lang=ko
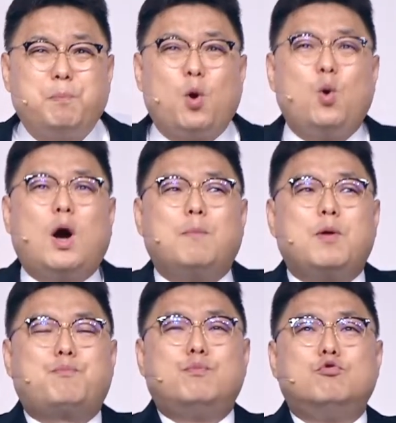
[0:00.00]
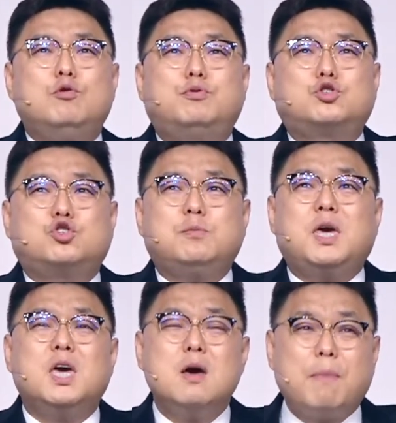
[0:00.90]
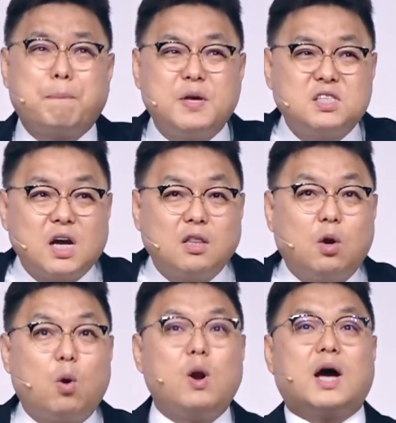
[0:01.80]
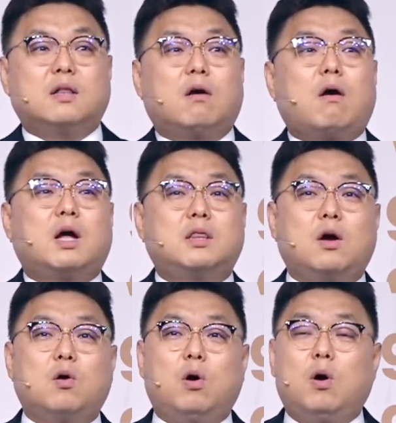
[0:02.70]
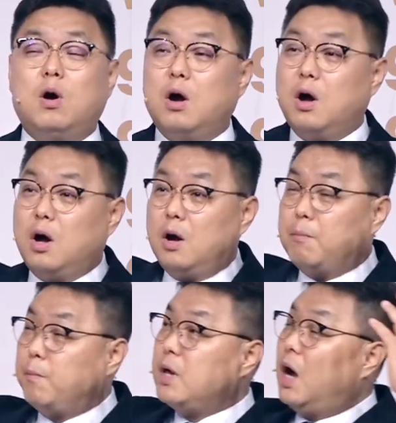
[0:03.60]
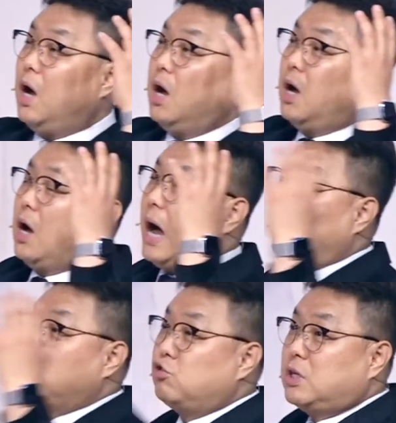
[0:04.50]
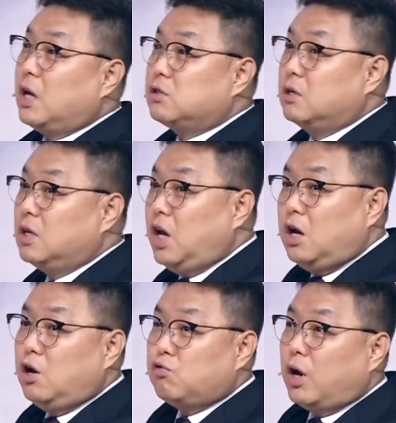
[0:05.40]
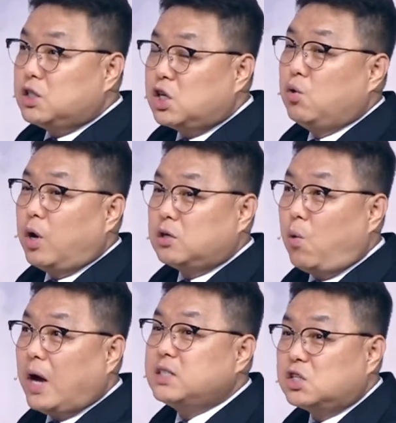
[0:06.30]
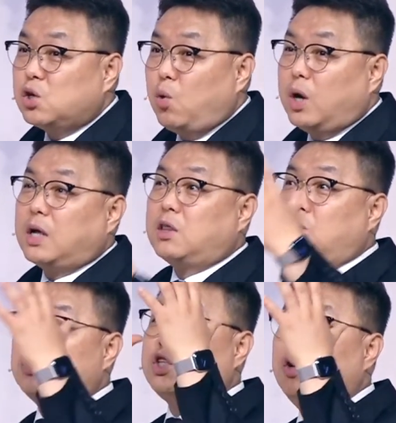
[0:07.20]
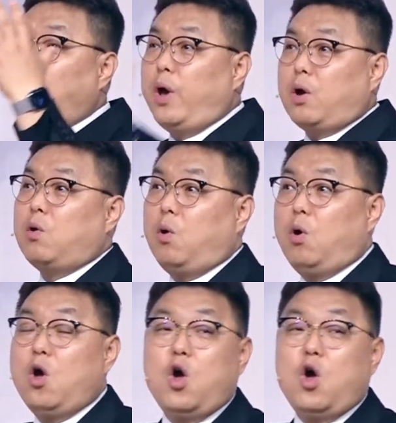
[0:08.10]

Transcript: 표효함이 울부짖음이 막 빛이 하늘로 올라가는 것 같았고, 뭡니까? 아주사에서는 119에 신고해서 화재 신고가 났다고 신고했고,